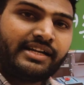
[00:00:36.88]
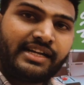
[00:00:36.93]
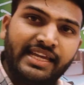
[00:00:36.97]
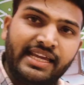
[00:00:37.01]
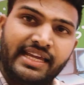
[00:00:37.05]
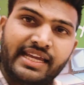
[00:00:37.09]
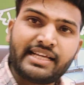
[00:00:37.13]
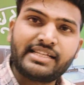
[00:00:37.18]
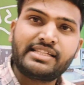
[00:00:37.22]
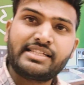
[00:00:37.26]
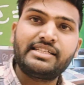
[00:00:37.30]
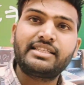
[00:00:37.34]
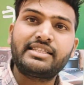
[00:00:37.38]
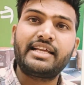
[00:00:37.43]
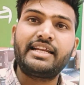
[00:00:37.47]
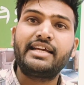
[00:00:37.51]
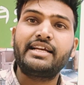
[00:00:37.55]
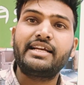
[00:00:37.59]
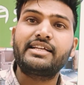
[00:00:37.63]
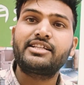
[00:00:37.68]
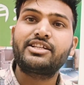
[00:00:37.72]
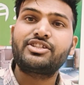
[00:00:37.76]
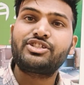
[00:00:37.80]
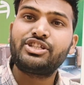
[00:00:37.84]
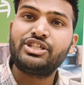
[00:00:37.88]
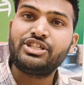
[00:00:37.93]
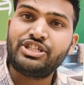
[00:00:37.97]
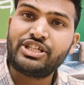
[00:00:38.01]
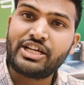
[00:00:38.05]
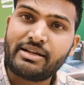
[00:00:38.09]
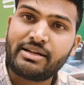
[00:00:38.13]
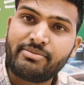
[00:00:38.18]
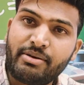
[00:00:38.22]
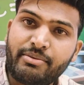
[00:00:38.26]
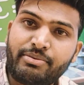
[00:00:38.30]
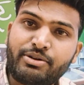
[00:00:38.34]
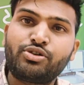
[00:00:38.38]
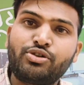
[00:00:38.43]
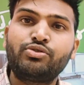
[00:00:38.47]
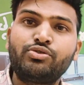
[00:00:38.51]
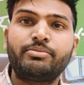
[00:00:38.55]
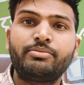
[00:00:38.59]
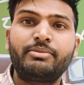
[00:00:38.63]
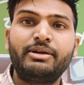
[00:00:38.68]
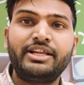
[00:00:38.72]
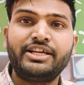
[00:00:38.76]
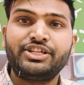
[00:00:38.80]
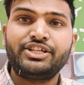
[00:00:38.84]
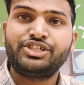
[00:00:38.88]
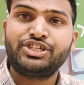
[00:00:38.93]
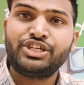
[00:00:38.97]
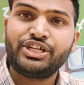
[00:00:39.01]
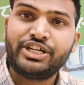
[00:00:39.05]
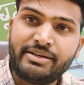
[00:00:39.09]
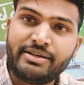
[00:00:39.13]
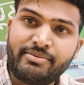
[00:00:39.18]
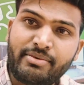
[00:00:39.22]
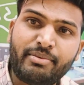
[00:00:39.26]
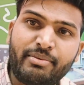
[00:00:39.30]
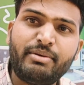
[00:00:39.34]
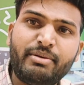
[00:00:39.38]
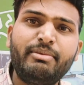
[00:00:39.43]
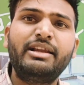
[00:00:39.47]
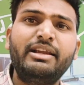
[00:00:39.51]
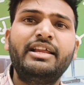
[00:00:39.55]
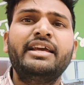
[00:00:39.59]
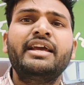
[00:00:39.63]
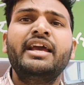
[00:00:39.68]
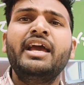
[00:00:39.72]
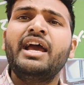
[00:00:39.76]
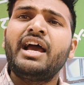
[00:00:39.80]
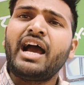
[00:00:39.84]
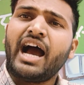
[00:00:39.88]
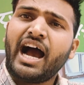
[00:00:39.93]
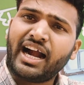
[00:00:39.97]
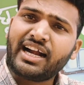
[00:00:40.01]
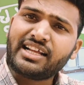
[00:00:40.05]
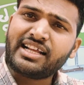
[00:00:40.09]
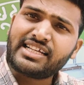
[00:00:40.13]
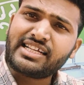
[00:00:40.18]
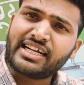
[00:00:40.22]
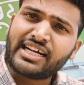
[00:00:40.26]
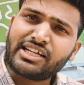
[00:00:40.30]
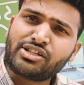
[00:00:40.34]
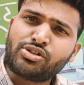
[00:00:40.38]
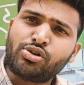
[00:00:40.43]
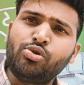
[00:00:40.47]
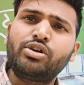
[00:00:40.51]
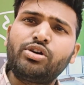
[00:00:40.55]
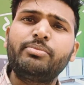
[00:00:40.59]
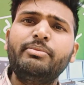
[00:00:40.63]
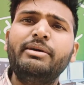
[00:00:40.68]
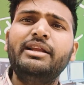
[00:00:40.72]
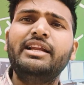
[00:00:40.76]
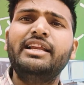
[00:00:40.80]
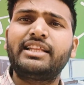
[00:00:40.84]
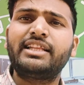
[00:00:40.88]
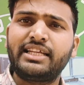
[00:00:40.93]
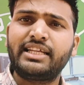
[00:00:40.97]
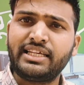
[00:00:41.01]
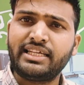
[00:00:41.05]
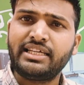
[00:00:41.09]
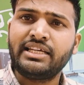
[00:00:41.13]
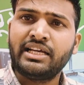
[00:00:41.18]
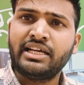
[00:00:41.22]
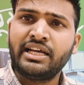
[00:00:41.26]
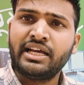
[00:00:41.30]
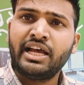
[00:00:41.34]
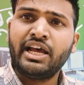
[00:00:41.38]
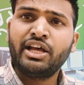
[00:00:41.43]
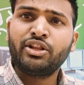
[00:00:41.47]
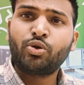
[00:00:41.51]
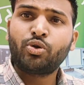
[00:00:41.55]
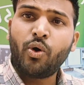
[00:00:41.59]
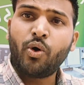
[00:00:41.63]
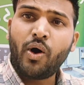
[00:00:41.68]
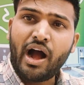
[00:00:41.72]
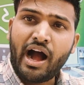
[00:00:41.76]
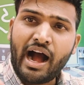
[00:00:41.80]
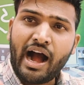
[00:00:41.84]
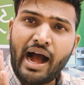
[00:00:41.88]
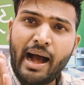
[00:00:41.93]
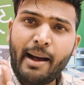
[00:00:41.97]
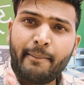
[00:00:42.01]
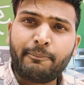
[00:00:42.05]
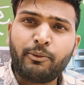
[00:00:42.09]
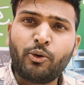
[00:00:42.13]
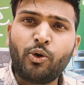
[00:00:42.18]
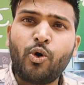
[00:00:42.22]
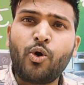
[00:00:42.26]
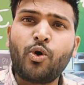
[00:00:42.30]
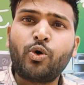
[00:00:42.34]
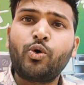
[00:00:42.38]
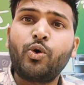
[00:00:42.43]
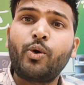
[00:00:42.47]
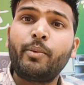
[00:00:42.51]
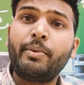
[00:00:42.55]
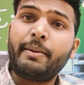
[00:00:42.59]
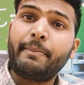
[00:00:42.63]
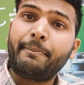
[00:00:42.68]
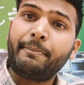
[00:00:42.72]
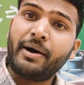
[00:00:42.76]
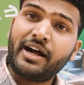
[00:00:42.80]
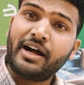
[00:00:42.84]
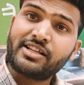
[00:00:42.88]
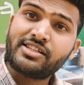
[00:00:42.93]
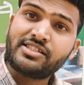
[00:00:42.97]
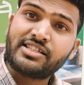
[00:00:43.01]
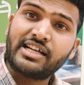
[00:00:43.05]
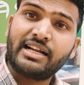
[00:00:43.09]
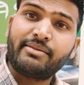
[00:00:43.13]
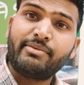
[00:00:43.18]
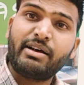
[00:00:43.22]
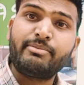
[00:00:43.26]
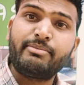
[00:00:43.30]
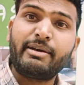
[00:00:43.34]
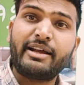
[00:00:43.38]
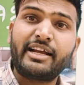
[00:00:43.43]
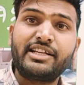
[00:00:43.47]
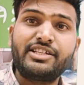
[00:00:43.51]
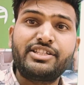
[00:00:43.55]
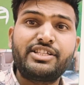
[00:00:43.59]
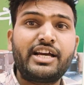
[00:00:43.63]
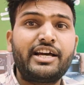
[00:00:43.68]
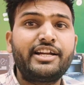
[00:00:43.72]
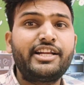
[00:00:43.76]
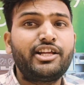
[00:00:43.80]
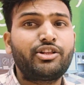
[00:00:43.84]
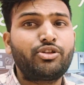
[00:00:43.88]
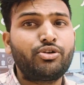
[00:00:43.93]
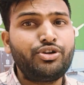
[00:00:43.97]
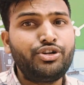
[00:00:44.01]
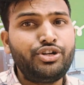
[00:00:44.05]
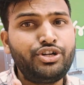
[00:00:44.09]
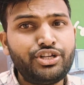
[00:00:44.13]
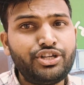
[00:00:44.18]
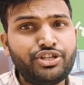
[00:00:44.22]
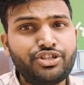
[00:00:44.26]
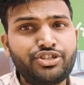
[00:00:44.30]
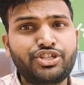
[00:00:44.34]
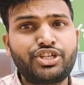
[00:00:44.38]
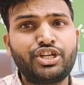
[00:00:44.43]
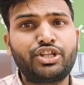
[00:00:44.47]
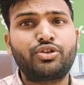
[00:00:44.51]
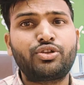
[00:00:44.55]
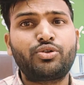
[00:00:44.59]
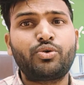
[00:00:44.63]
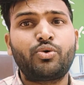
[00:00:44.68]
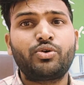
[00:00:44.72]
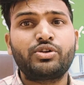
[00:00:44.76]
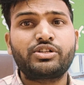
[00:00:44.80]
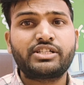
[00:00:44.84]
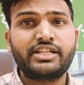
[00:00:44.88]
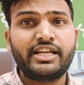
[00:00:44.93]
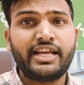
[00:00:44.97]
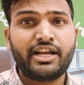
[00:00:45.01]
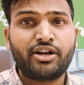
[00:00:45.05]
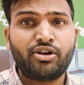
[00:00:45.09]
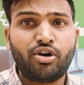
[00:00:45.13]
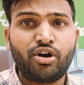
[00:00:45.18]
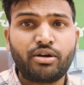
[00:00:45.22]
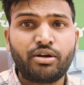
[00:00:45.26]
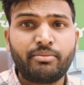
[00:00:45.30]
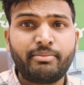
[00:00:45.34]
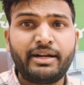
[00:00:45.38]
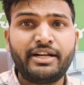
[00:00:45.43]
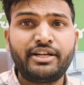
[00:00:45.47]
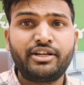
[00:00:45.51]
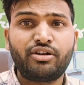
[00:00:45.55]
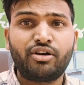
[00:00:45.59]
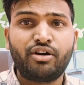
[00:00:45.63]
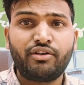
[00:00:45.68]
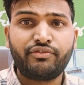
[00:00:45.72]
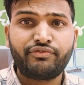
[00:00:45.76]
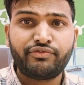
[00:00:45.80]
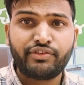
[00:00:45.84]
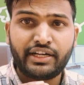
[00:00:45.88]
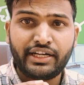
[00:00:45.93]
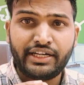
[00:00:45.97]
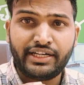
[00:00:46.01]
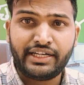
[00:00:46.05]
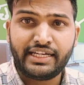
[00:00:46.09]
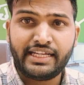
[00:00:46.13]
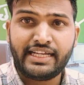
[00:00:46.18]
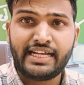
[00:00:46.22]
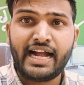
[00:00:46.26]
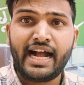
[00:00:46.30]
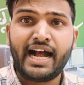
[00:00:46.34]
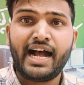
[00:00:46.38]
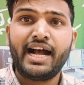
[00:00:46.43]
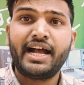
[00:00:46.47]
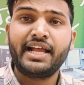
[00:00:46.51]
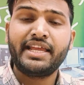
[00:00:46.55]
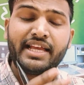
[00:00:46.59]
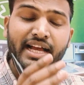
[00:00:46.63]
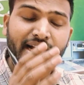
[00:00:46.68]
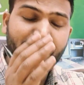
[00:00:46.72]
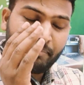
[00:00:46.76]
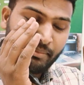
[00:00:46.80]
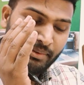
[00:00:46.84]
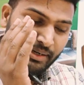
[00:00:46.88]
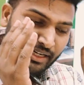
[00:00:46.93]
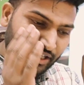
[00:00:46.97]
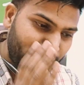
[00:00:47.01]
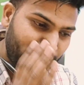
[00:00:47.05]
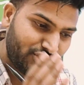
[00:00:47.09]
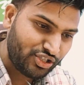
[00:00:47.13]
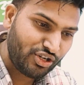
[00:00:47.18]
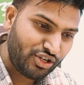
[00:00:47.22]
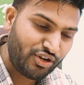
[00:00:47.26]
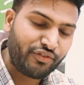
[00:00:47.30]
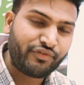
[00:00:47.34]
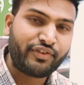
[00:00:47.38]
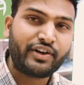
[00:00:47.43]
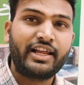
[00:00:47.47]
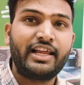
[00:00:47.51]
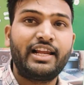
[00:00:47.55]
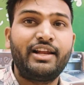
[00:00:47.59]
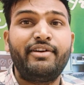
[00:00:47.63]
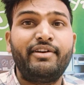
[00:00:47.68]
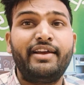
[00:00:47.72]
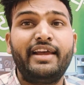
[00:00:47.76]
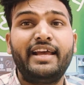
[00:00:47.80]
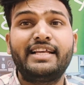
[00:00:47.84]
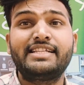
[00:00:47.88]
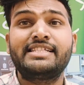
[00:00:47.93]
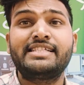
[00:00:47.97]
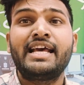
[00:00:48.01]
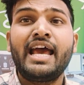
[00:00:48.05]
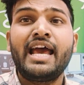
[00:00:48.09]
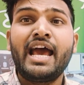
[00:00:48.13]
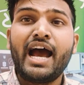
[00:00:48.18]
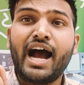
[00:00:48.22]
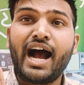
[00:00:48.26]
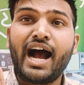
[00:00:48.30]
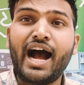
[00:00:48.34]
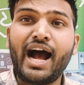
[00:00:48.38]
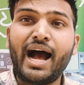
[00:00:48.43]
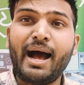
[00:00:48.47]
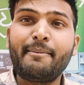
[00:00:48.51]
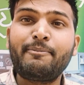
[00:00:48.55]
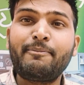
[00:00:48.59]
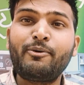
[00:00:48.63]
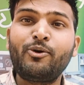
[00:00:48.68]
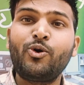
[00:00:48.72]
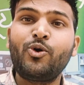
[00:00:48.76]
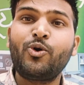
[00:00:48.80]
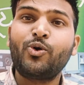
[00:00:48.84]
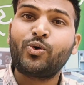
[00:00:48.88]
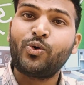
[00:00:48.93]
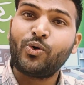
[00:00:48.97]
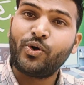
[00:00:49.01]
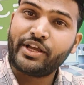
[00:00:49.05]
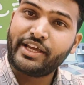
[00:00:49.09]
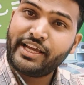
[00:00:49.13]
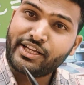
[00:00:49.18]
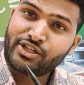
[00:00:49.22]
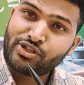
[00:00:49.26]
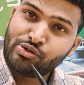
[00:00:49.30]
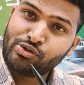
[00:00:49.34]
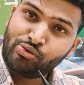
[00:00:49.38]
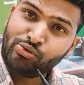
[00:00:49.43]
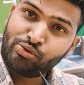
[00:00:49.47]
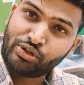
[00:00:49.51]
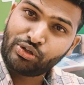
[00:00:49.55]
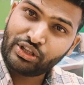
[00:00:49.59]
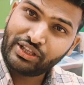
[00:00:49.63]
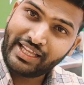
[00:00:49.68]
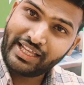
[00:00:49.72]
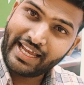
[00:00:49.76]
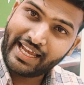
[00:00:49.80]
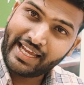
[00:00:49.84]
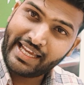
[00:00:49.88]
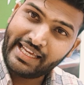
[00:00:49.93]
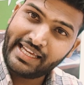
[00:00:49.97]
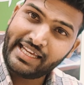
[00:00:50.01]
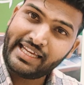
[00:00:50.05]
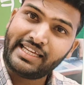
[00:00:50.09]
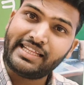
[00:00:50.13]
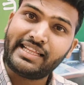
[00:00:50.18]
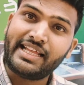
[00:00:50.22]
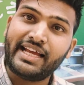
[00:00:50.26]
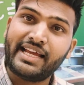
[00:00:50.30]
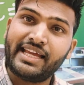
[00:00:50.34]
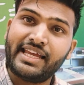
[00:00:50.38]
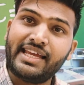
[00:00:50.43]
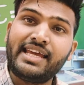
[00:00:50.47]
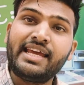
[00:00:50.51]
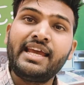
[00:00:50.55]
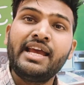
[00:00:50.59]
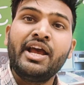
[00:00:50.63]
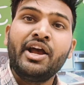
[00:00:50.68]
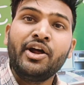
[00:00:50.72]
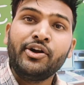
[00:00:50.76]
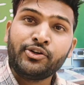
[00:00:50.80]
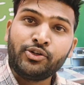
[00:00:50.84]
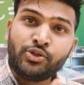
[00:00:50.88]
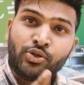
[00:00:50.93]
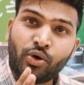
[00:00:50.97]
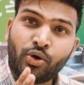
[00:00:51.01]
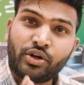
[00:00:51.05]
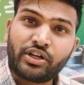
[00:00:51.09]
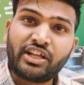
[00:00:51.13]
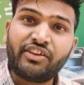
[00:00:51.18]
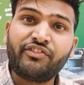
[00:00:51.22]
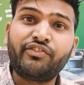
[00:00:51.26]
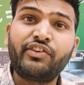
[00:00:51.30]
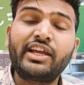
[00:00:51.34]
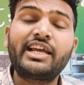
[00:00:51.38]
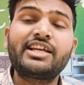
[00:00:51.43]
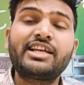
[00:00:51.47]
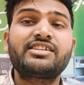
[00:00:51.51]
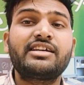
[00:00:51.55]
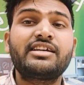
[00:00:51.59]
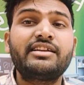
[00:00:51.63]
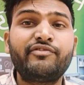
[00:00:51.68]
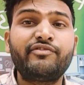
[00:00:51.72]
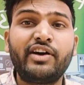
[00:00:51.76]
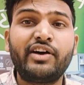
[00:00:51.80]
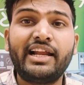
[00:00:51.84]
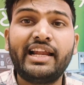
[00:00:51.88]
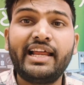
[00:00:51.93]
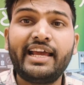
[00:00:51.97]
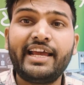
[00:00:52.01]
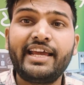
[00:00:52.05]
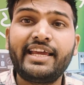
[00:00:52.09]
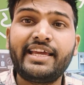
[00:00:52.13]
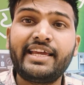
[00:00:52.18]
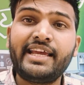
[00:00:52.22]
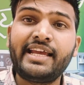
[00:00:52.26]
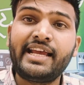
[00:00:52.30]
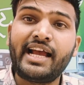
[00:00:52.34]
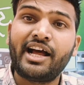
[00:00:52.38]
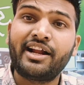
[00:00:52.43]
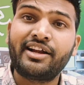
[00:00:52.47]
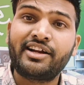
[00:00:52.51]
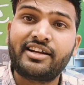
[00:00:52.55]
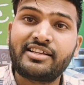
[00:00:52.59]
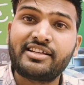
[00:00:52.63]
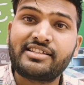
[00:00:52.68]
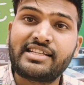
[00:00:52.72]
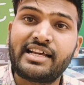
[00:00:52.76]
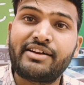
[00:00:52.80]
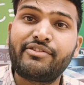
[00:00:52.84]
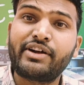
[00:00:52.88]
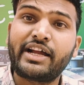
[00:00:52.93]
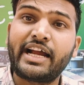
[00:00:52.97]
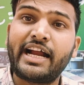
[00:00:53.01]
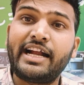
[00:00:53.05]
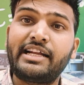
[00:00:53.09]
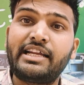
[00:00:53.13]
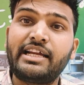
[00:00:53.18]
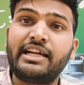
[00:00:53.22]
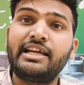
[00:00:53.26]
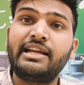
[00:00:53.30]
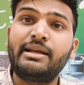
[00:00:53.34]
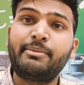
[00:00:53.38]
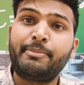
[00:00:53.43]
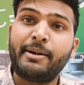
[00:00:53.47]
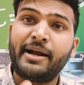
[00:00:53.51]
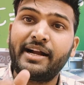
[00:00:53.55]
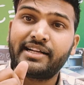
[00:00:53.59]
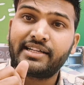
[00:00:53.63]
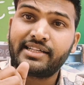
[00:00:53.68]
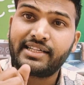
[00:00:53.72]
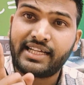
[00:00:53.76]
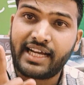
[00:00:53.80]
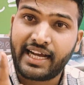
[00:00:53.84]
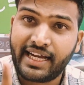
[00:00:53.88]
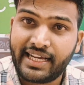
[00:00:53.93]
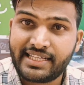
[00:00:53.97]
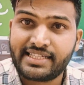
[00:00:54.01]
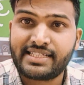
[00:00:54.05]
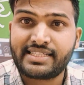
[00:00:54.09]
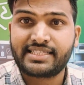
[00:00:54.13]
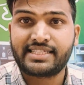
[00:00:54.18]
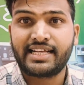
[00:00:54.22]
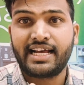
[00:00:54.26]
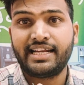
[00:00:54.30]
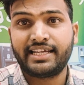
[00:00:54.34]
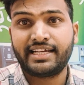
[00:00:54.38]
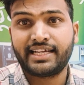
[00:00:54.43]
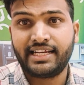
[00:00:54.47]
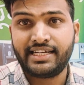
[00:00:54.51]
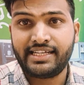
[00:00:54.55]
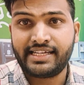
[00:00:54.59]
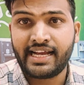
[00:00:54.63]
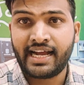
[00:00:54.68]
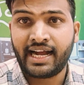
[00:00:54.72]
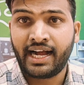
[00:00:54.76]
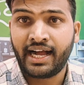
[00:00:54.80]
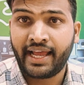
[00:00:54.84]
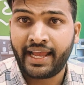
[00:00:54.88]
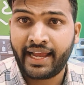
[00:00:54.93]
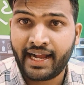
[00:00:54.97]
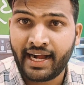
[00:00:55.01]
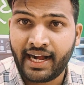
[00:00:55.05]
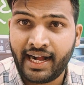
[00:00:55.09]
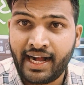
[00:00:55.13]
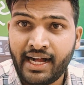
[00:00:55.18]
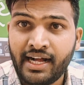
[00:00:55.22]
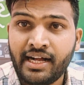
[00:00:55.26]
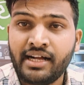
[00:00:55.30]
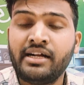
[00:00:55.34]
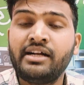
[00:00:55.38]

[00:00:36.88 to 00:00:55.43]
ठीक इसी तरीके से सीजीएल में भी छूट मिली जीडी में भी मिली हर जगह छूट मिली थी तो आप लोगों को भी पांच साल बाद वैकेंसी आ रही है तो निश्चित तौर से गवर्नमेंट ऑफ इंडिया या मिनिस्ट्री ऑफ रेलवेज आप लोगों को यह छूट देगी ही देगी नोटिफिकेशन भले ही अनरिजर्व कैटेगरी पे 28 साल के लिए आएगा